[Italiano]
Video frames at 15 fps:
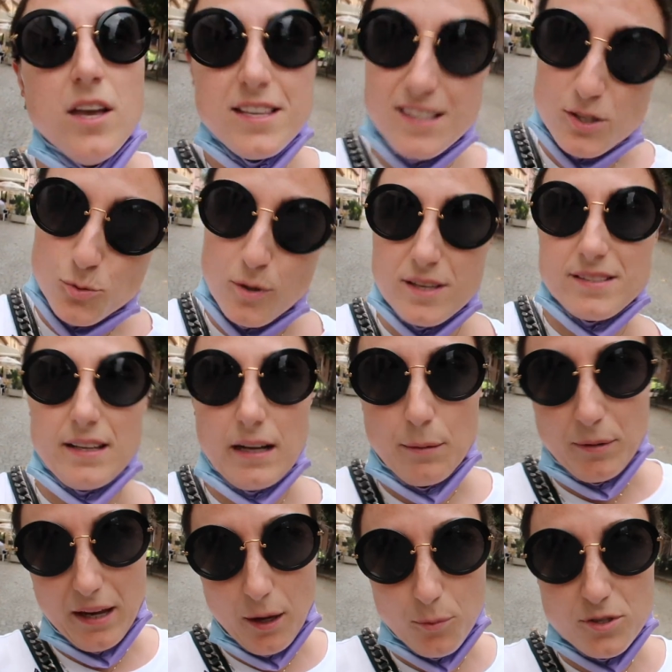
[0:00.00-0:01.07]
sia su
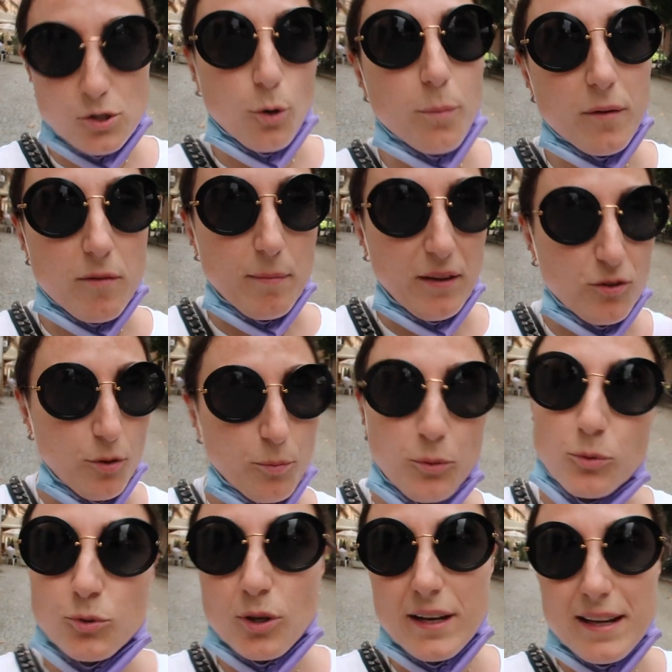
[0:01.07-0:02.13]
Instagram che qui sopra vi metto
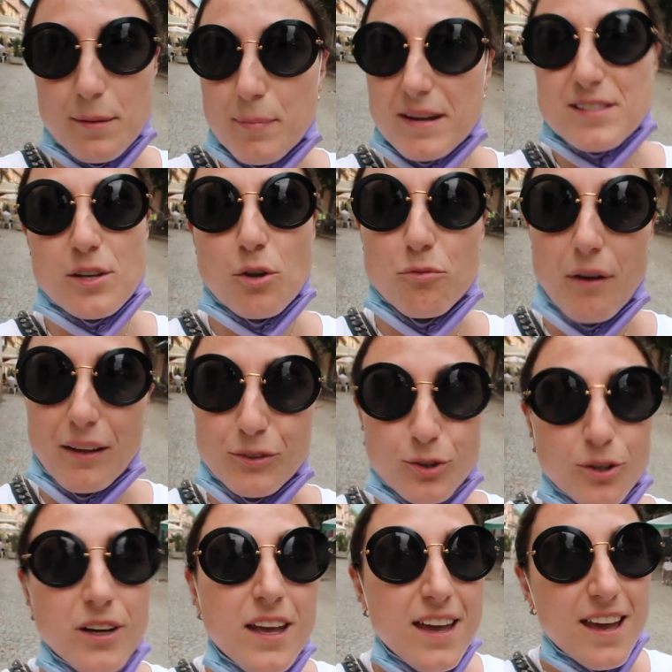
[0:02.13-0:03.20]
appunto le riprese che ho
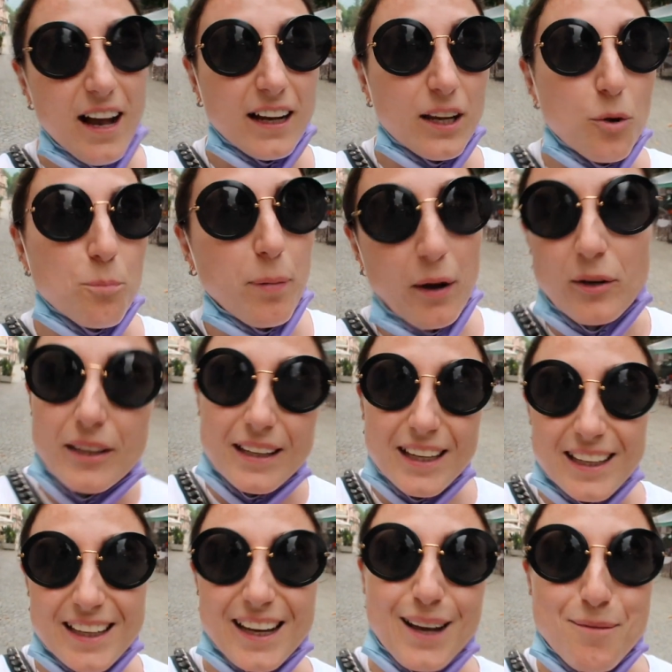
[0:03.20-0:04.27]
fatto e anche un paio di
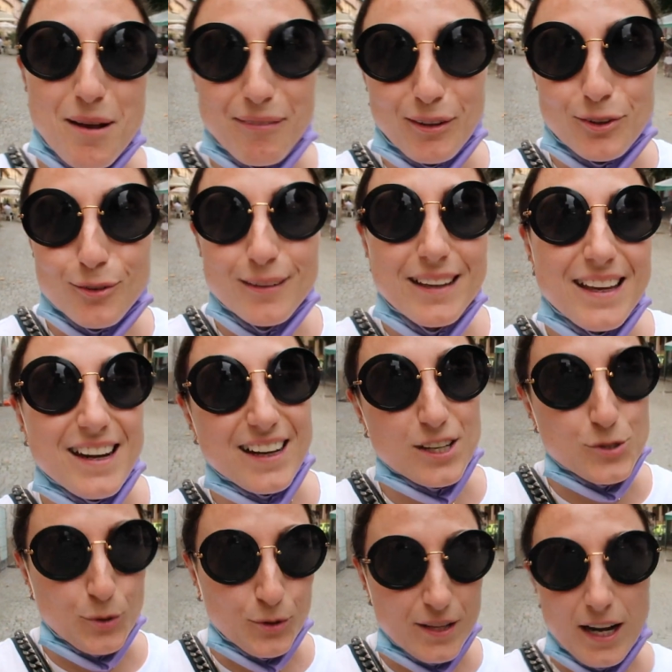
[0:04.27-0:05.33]
chicche che mi ha fatto vedere
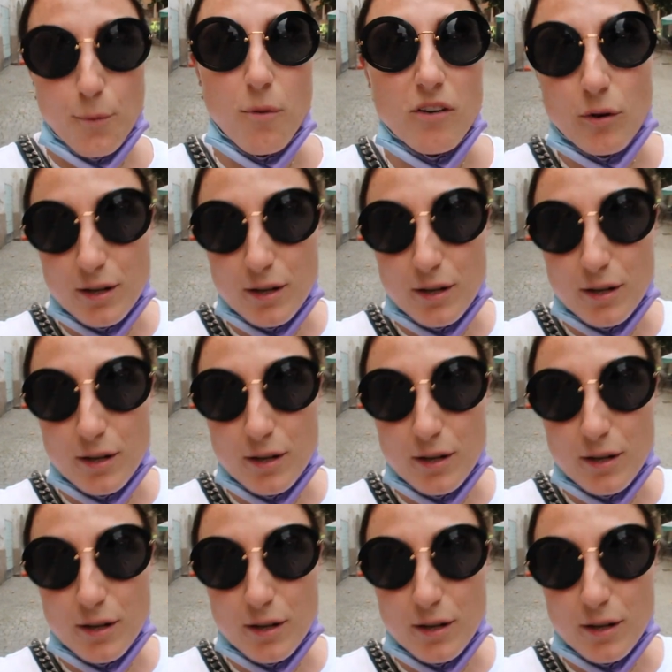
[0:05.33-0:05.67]
che sono della nuova